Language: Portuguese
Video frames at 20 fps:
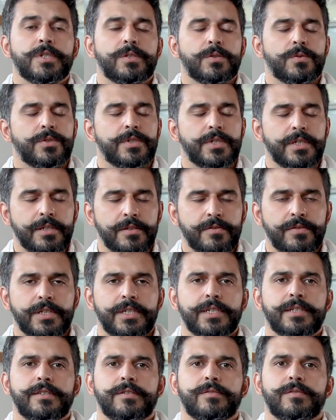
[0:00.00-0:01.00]
aumentam
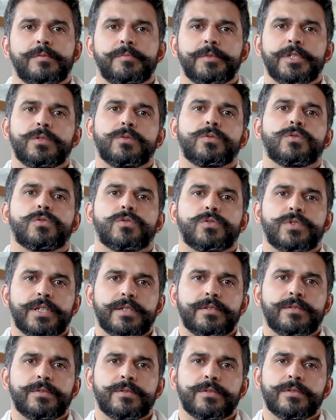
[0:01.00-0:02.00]
significativamente o
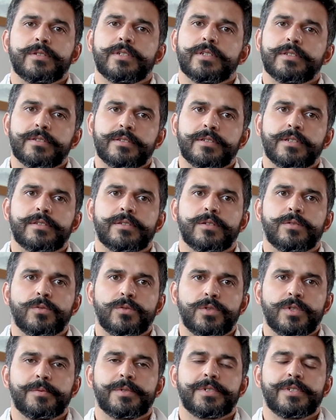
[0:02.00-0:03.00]
sucesso na cessação
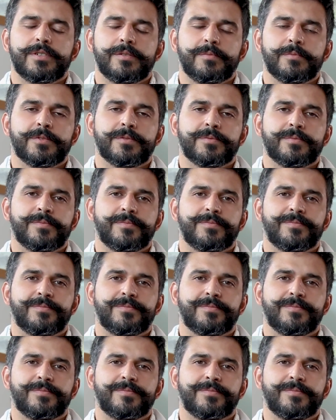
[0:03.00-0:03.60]
do tabagismo.